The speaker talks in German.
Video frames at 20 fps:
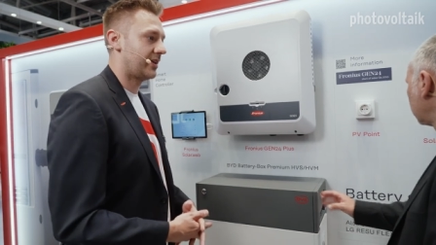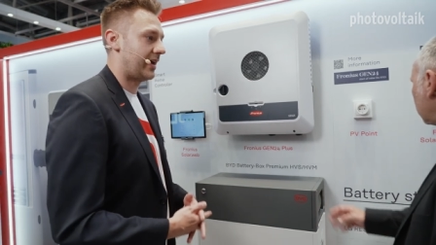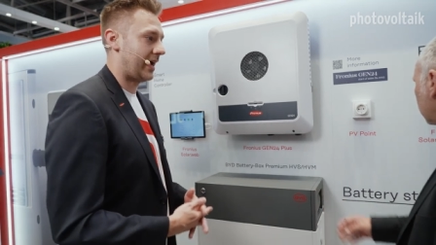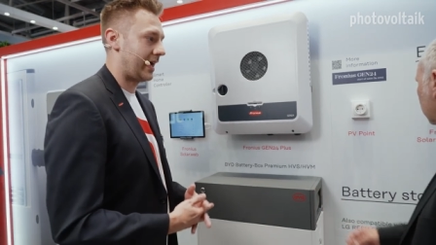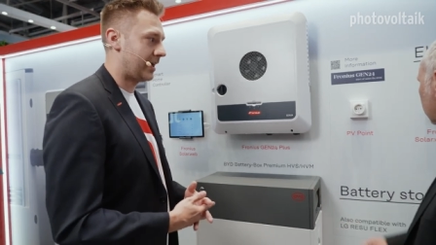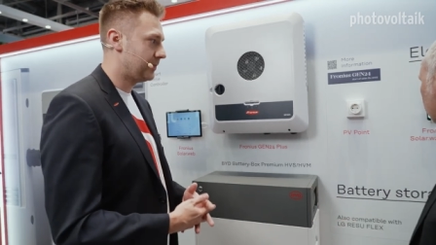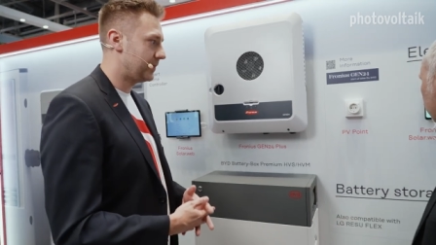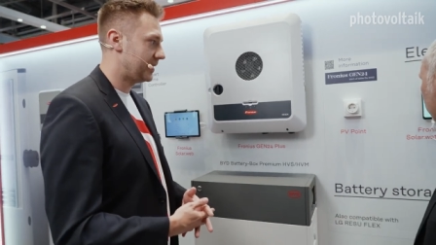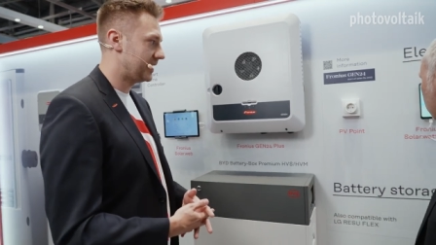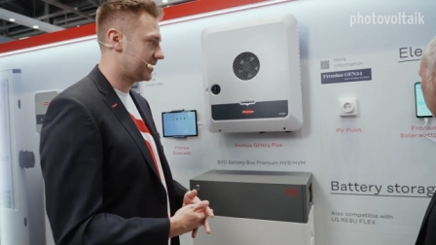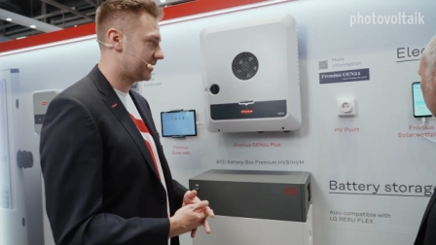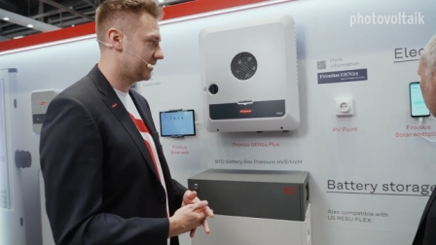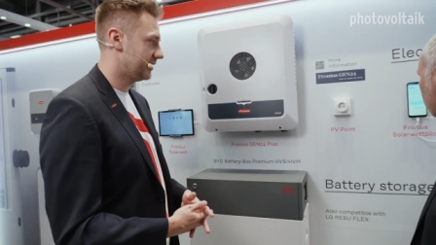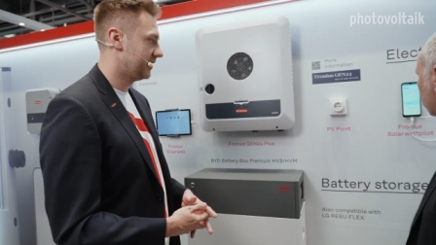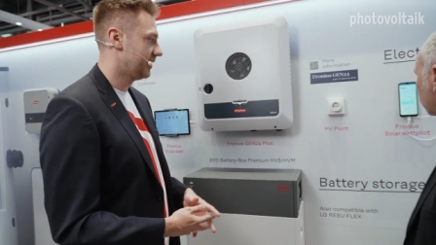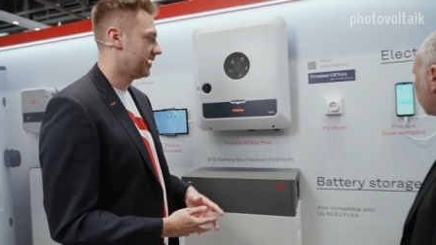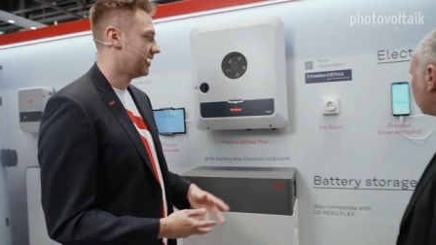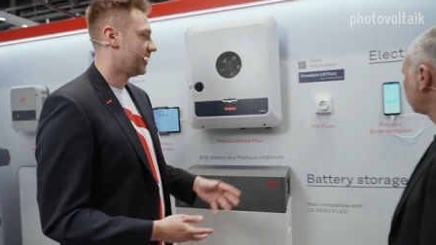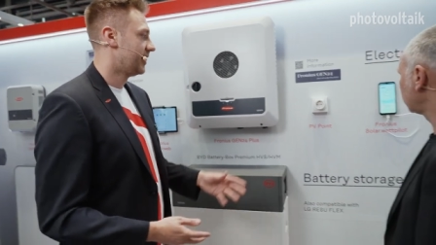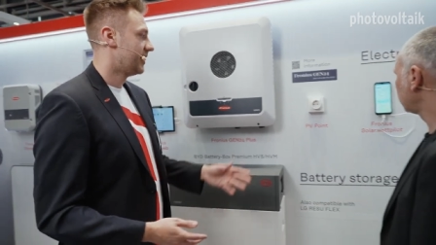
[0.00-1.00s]

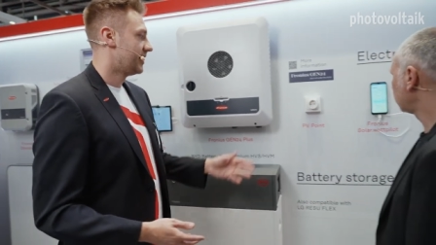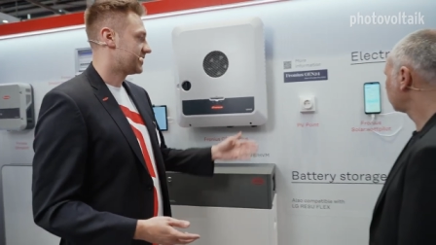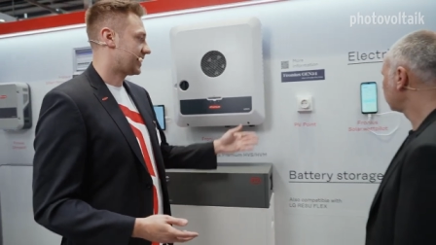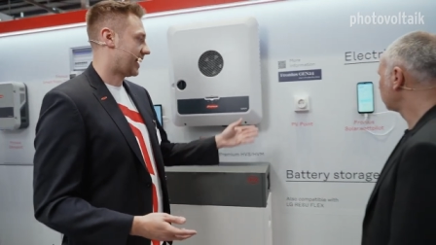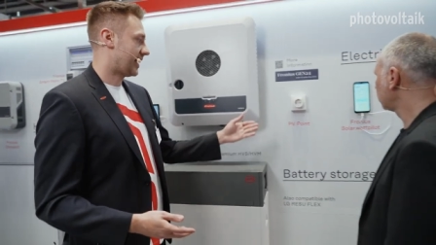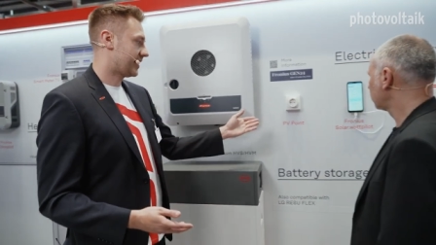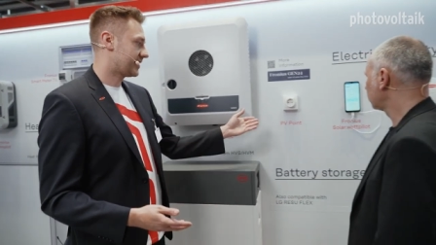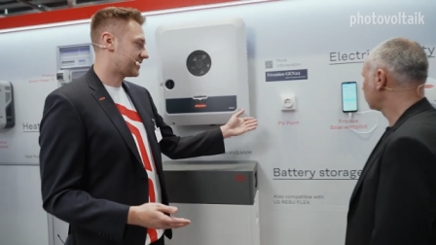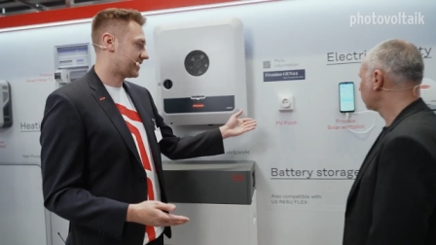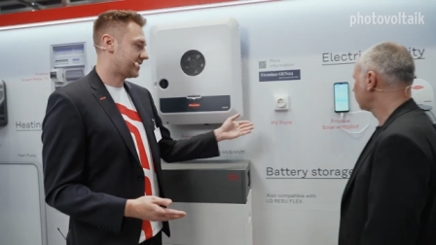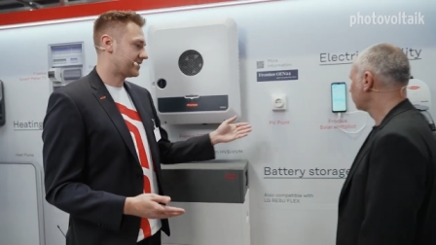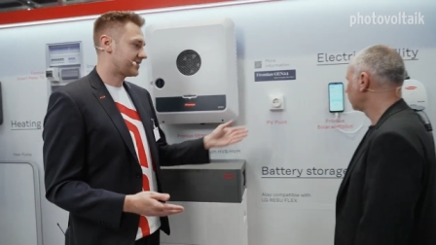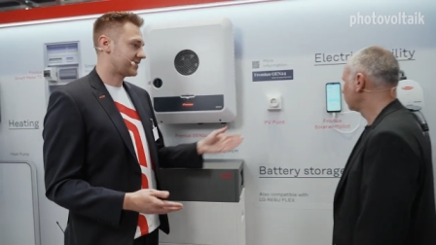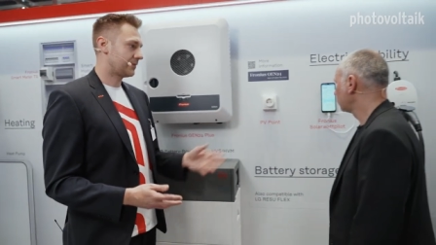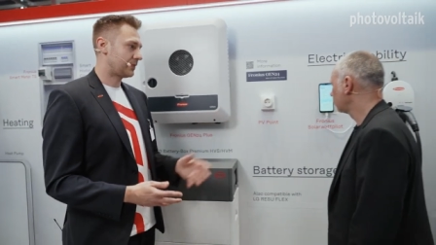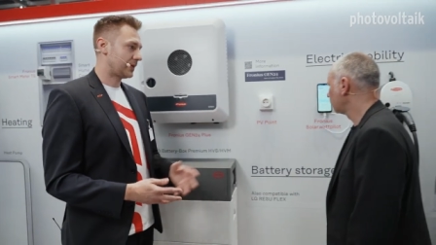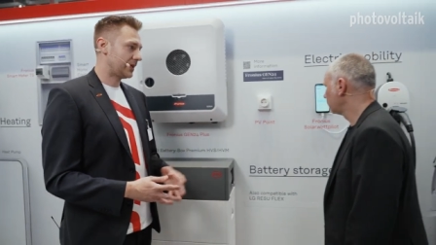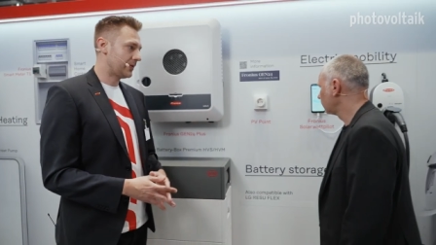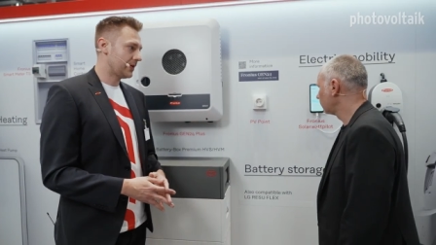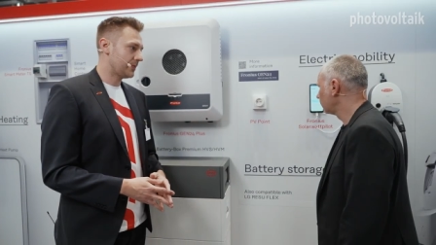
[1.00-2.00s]
anbieten. Das ist einerseits der
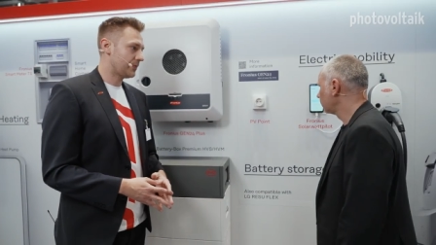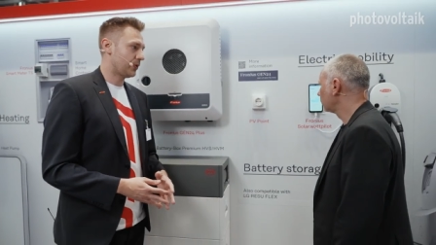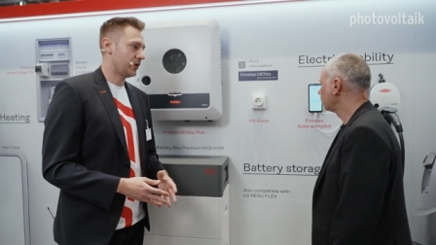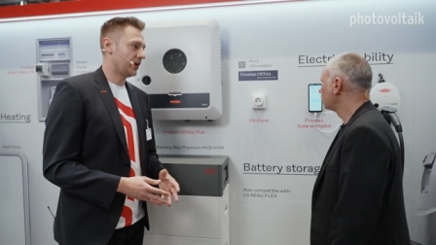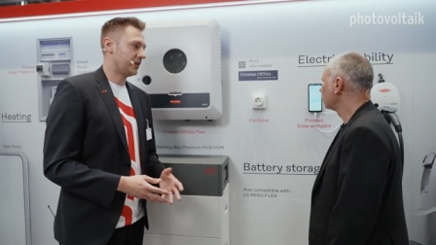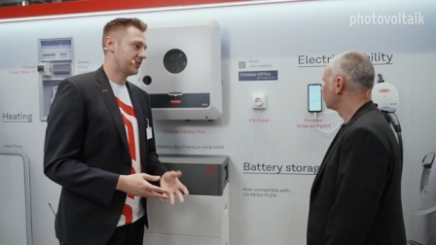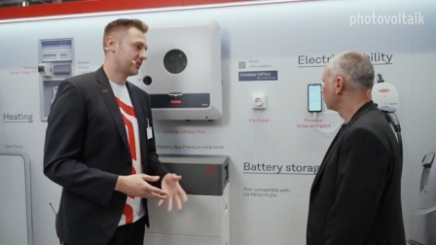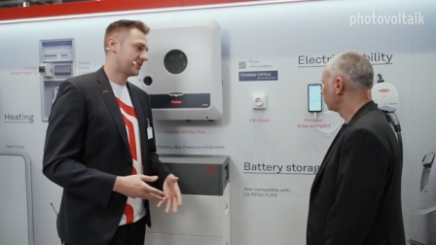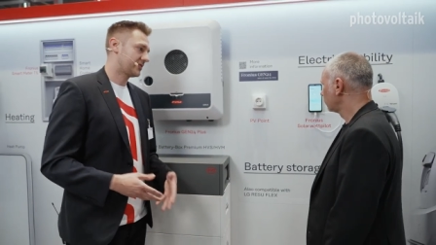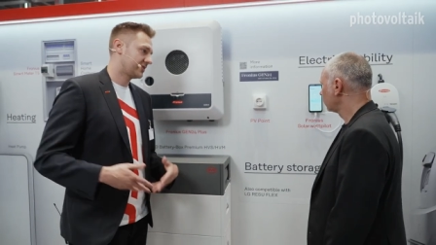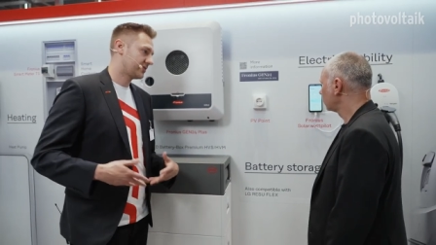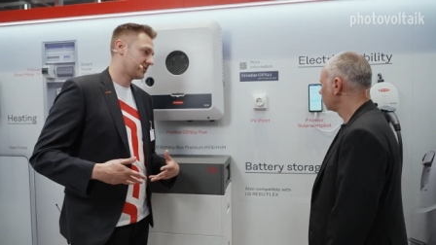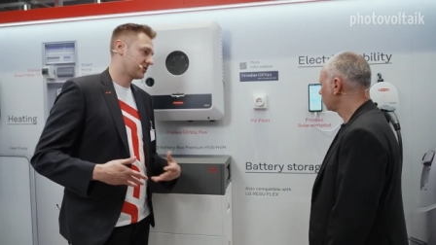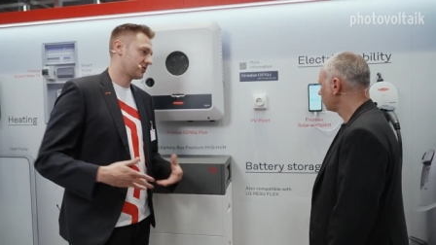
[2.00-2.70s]
PV Point, das ist